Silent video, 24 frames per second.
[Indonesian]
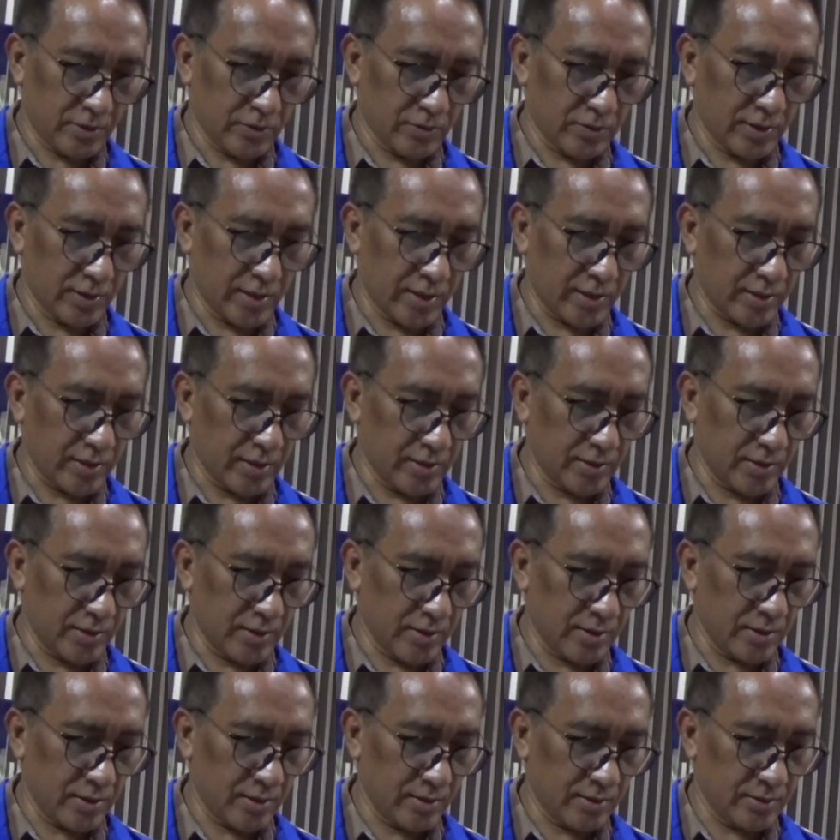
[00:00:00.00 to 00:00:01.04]
itu kenaikannya
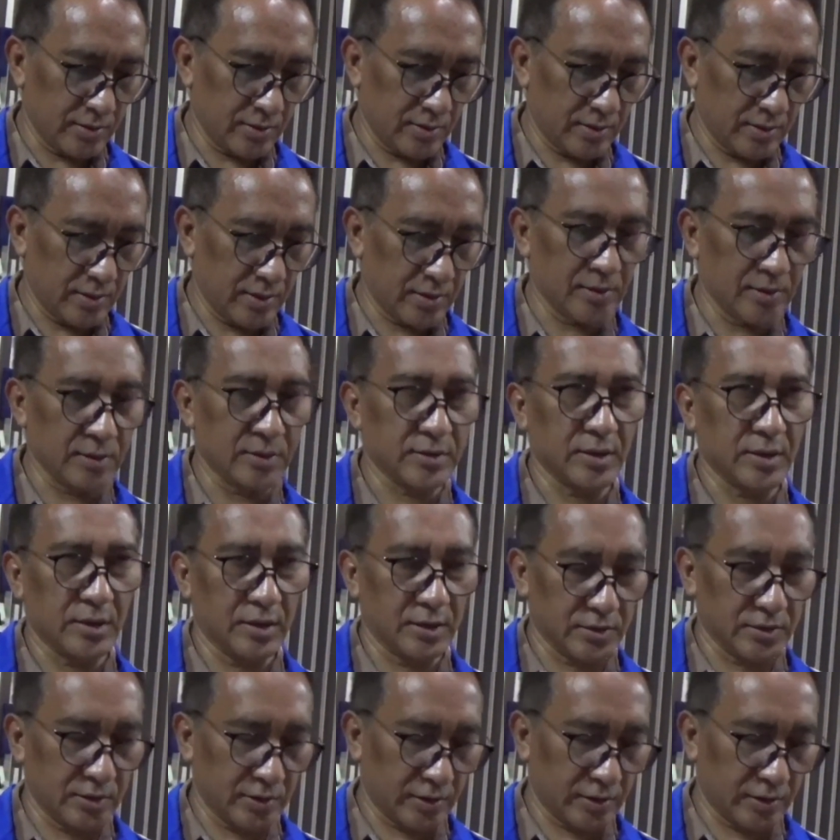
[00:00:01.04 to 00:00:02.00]
yang sangat